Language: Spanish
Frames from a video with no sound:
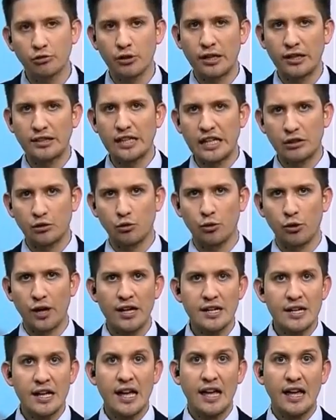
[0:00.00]
de su
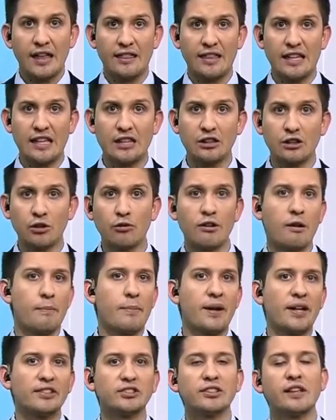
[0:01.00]
candidatura dentro
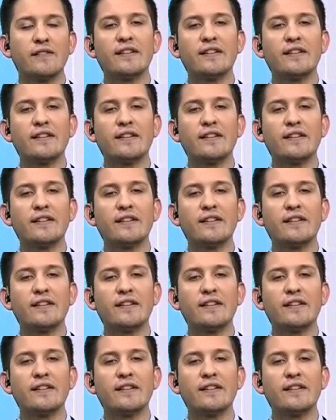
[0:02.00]
del plazo